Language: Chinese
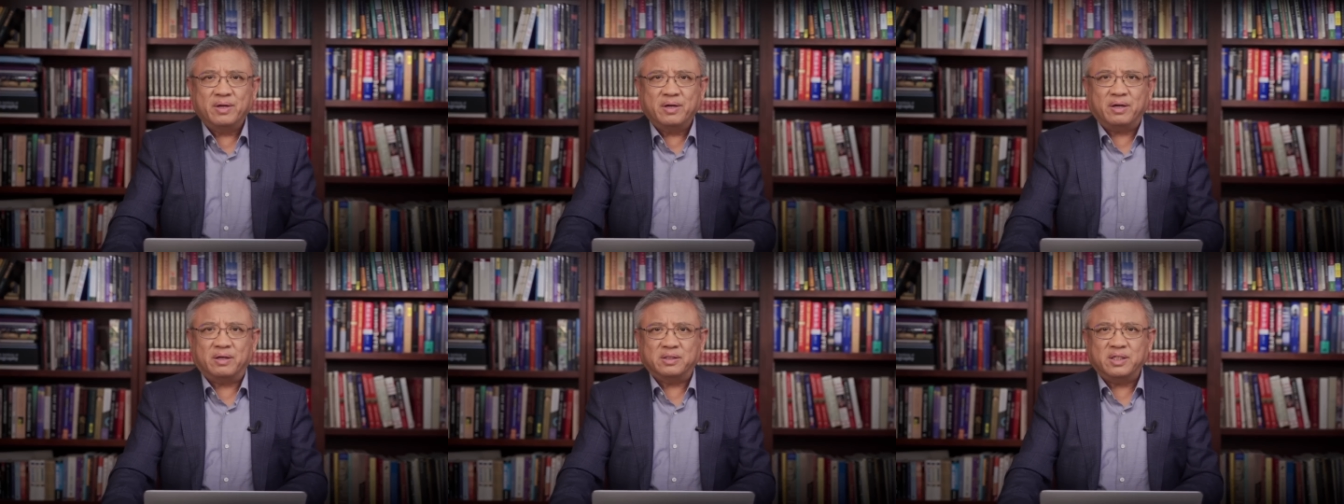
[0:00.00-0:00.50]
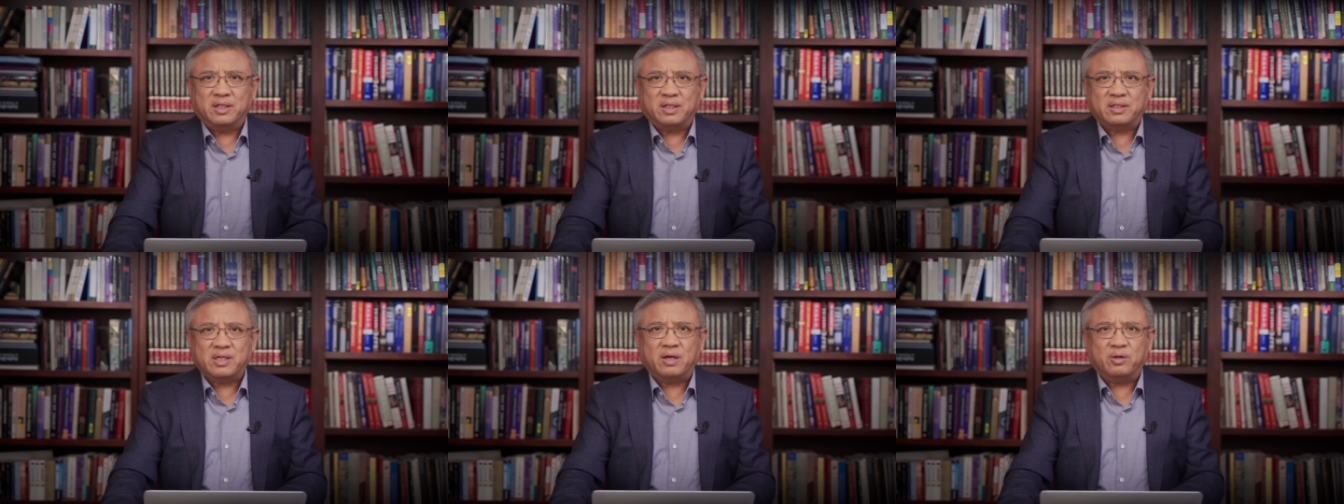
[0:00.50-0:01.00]
好，谢谢大
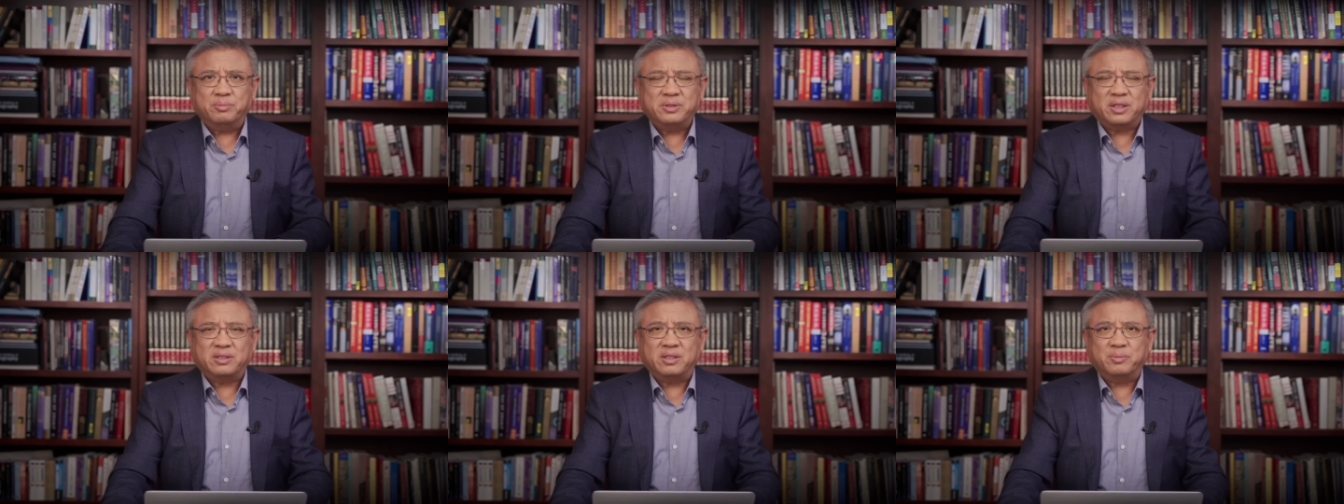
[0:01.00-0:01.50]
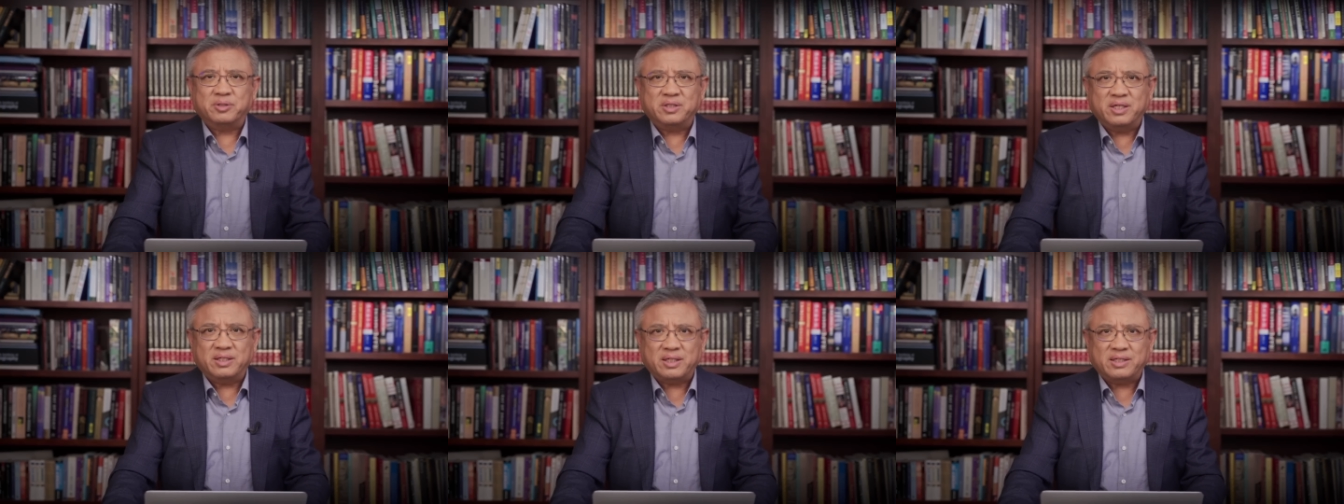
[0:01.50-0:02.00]
家，我们下次节目
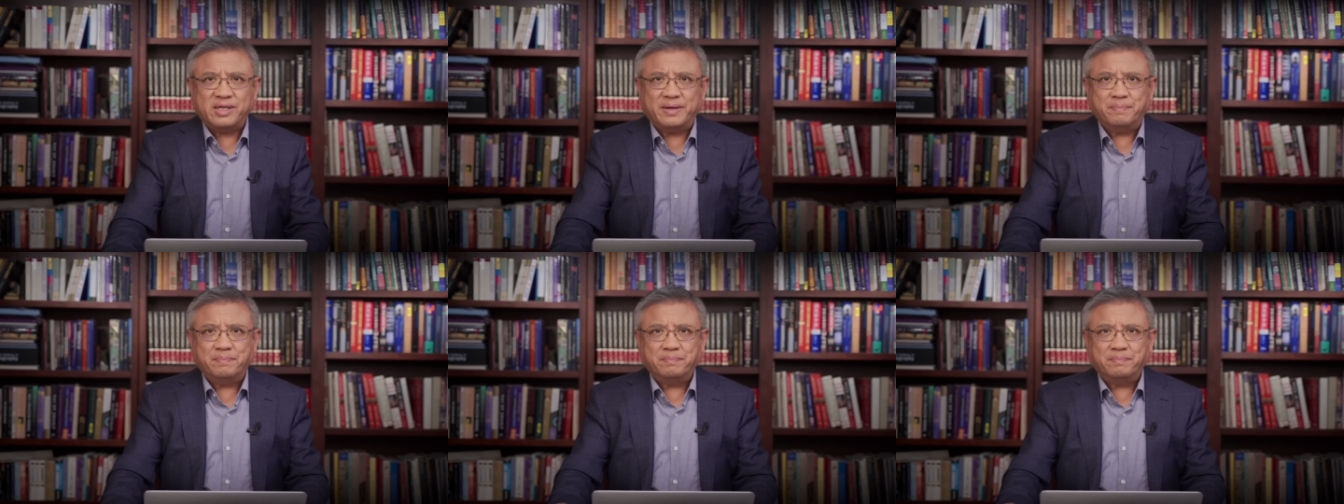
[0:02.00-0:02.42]
时间再见。